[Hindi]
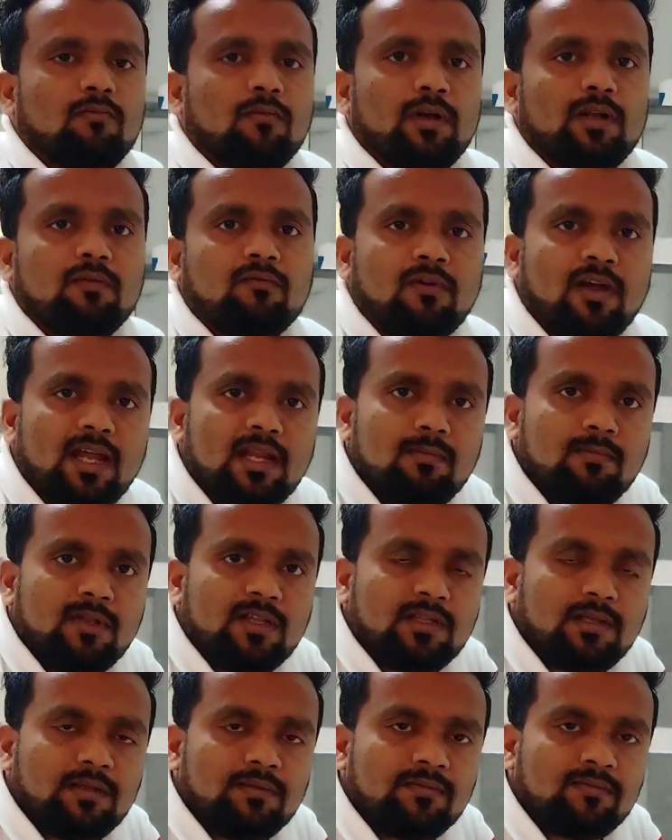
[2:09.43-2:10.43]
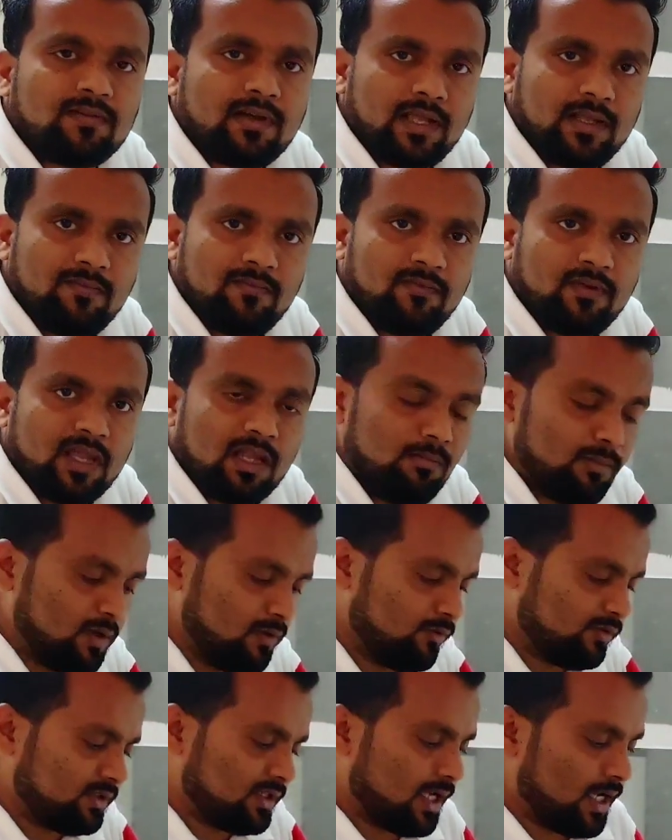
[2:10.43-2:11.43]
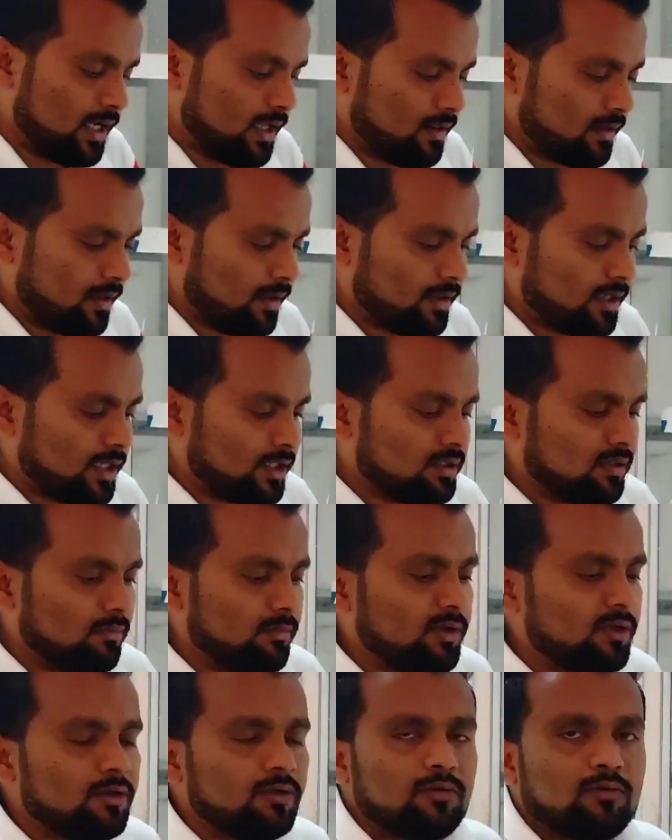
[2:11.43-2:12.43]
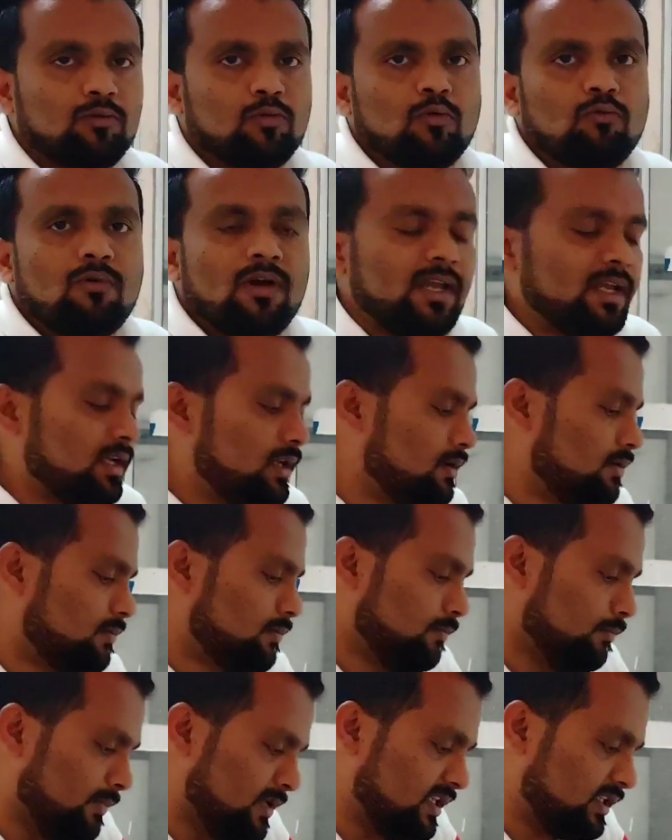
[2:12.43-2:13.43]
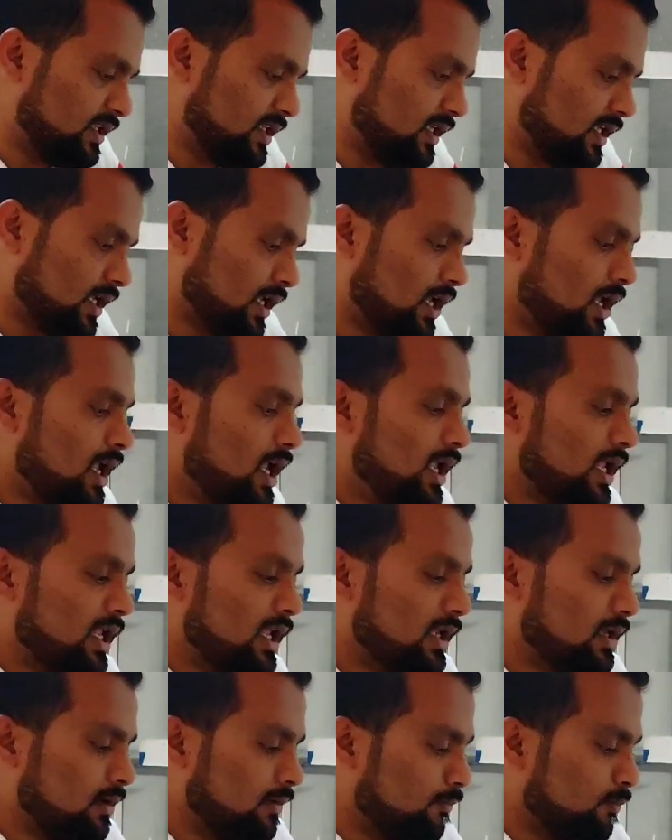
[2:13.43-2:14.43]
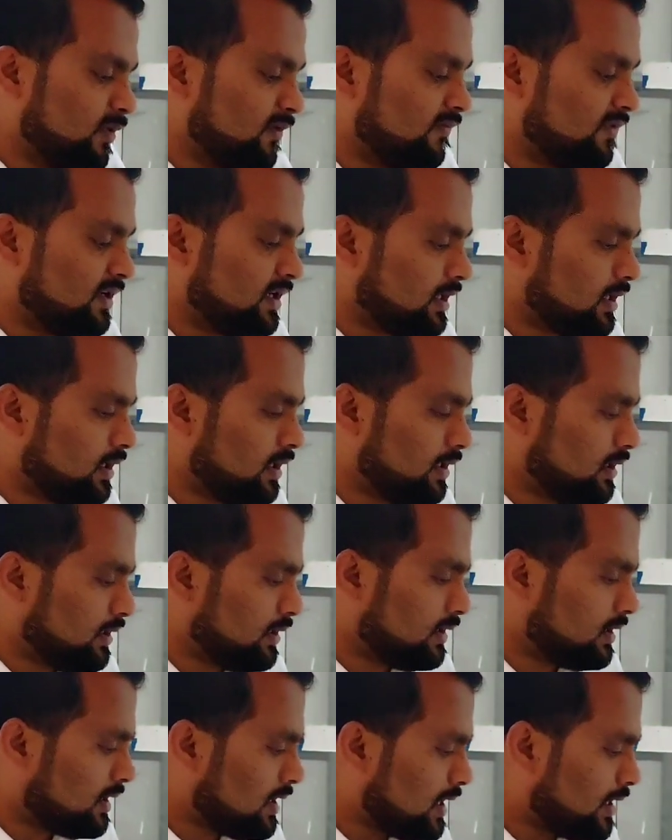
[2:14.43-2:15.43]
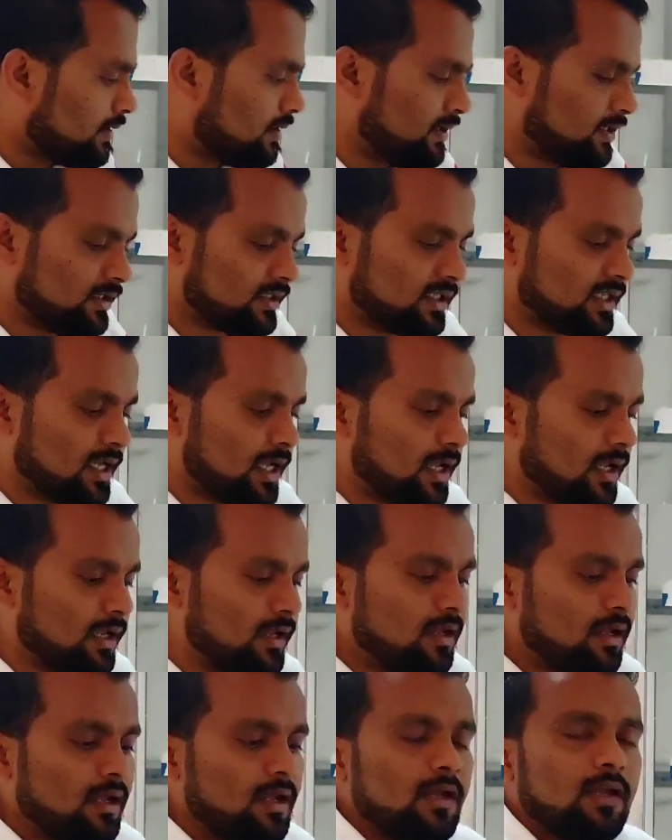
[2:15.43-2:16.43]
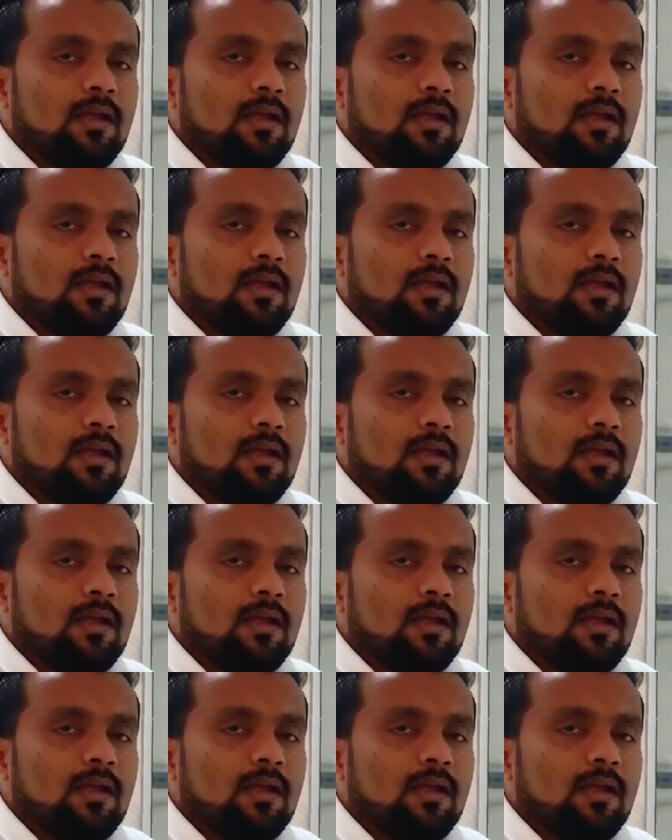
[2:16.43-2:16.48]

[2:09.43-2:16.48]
वन वायल में ये 5 एम होता है इसके साथ हमें दो वायल मिलती है ये बफर की खासियत क्या है